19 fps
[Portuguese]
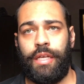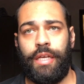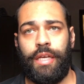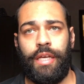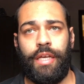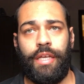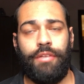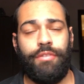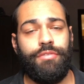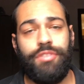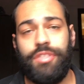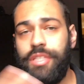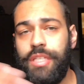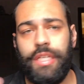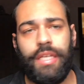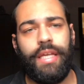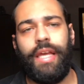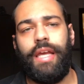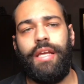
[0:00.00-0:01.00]
É,
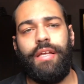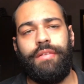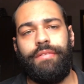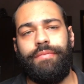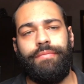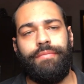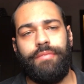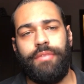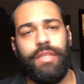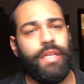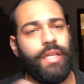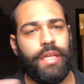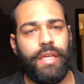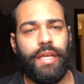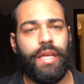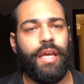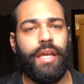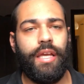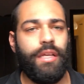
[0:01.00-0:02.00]
ninguém,
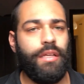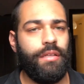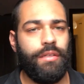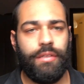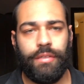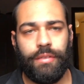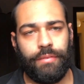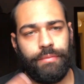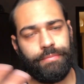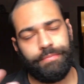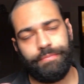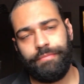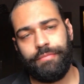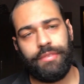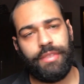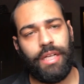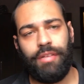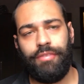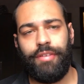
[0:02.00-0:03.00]
ninguém
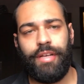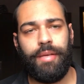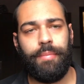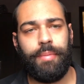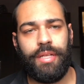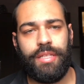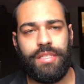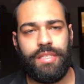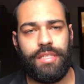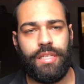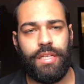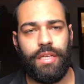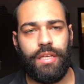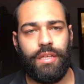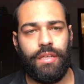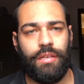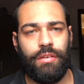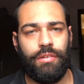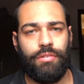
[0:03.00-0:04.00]
tava aí para
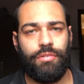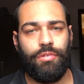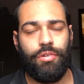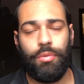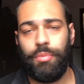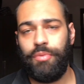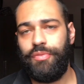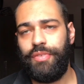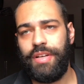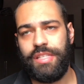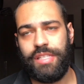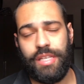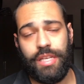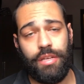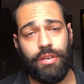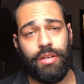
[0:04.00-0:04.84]
dizer como fazer.